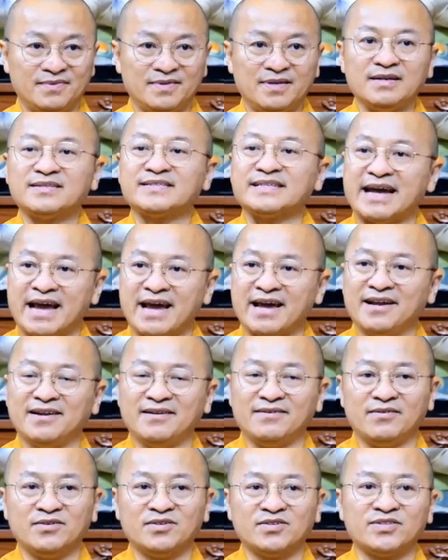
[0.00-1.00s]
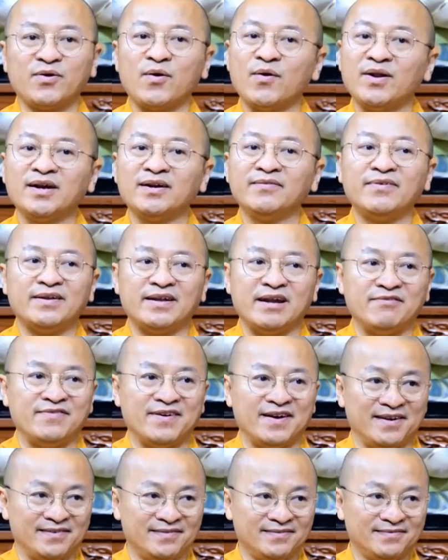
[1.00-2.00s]
giới trẻ đó xoay lưng với đạo
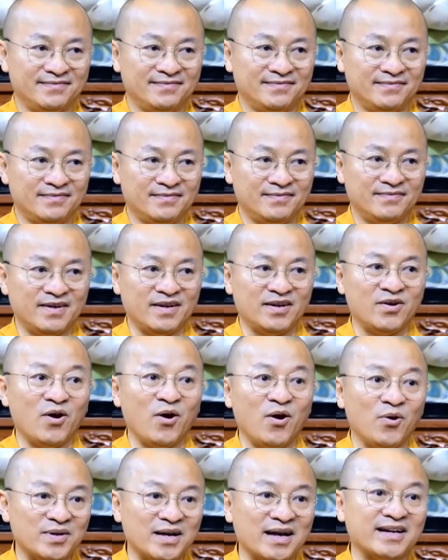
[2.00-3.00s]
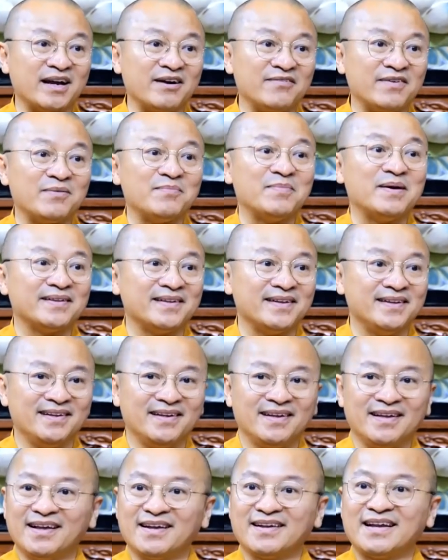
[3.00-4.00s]
Phật, vì ngộ nhận đạo Phật mê
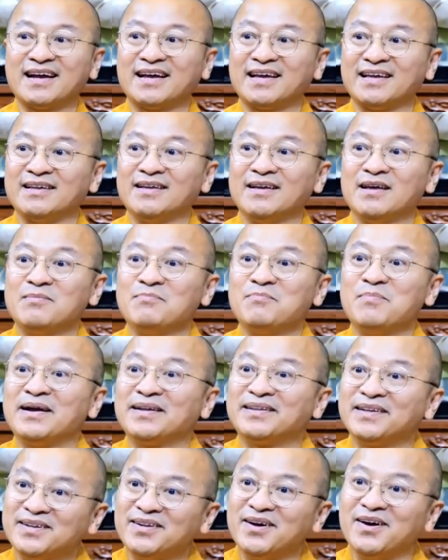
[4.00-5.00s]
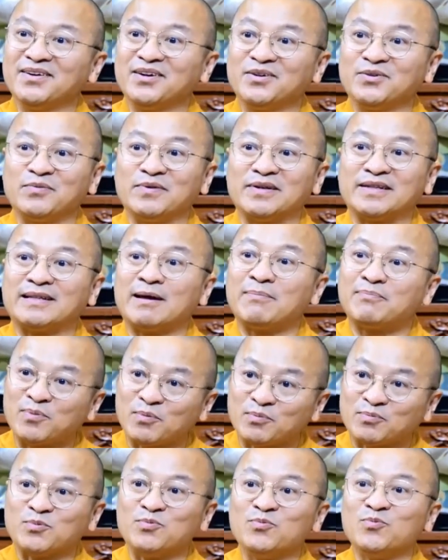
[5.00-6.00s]
tín. Đa khi mê tín đó nó thuộc về tập
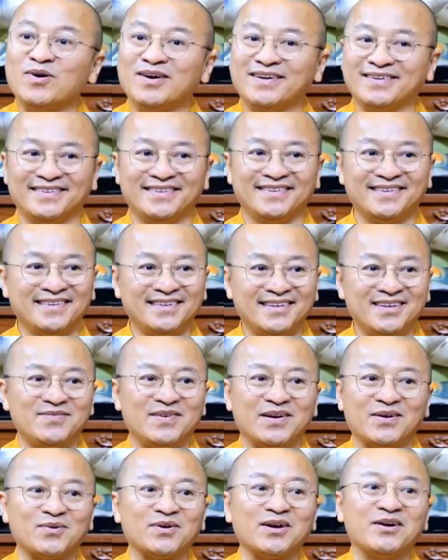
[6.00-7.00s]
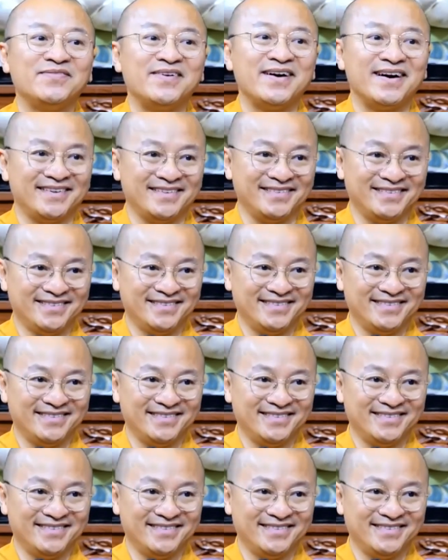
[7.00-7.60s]
tục Trung Quốc chứ không phải của đạo Phật,